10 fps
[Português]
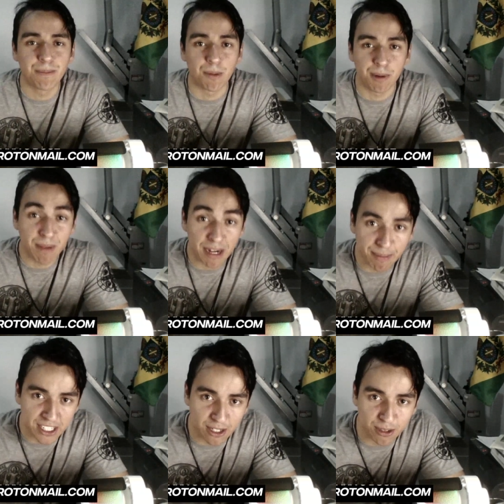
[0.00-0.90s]
bom,
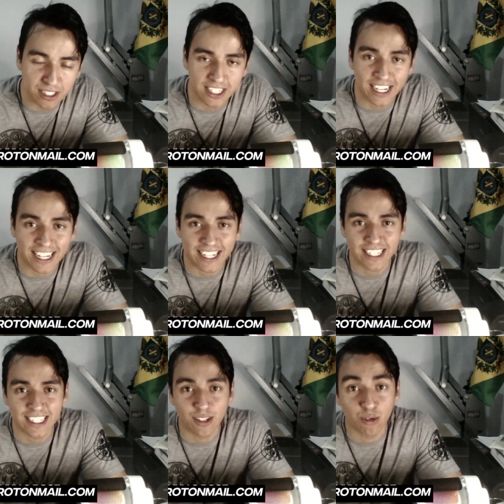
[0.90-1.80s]
primeiramente eu gostaria de
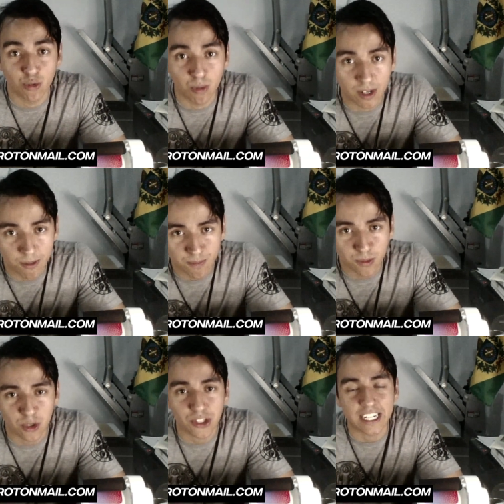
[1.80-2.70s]
agradecer o João,
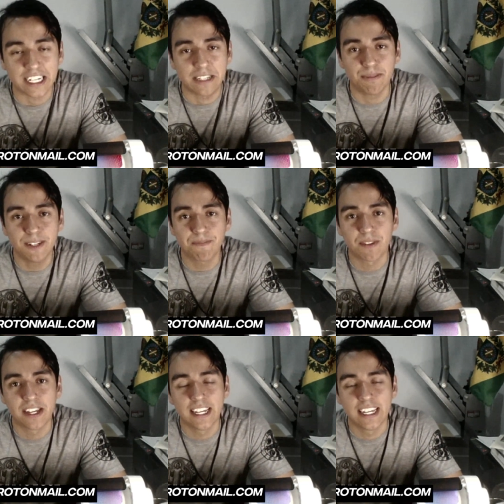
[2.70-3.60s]
dono da academia.
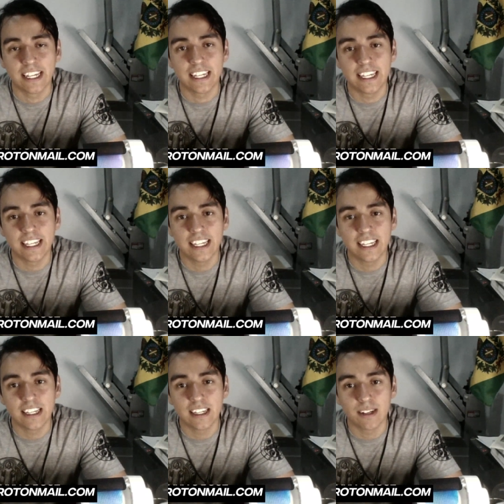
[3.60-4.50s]

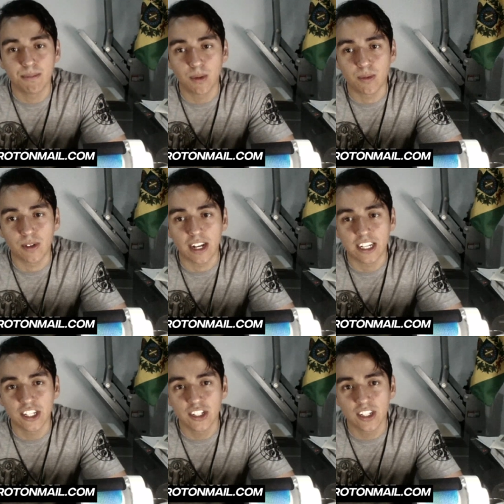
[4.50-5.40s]
E, bom, a
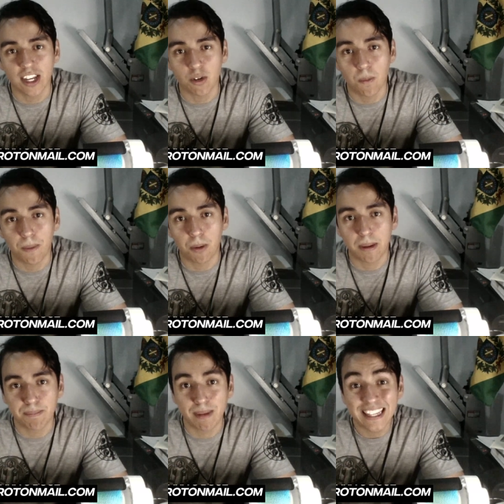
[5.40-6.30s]
gente quer comprar
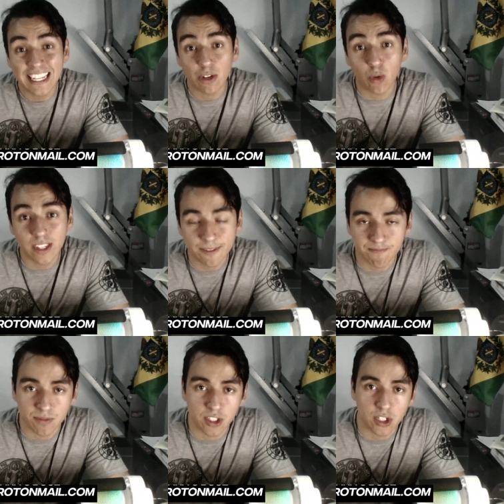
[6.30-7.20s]
uma bandeirona
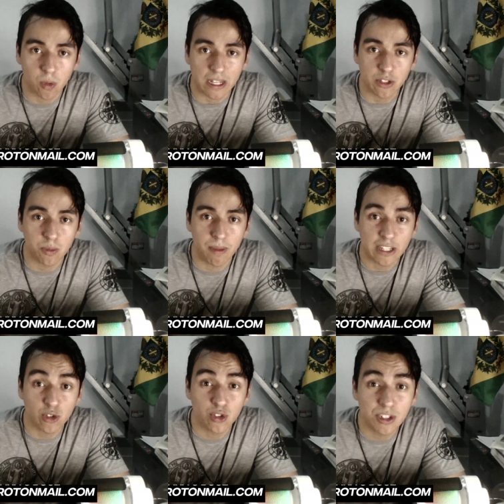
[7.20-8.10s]
de 4
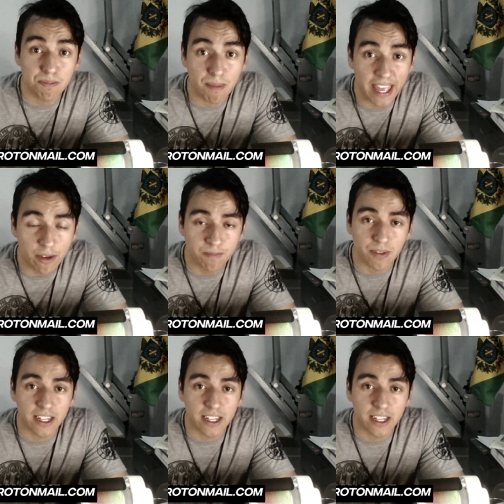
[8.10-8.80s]
metros e meio,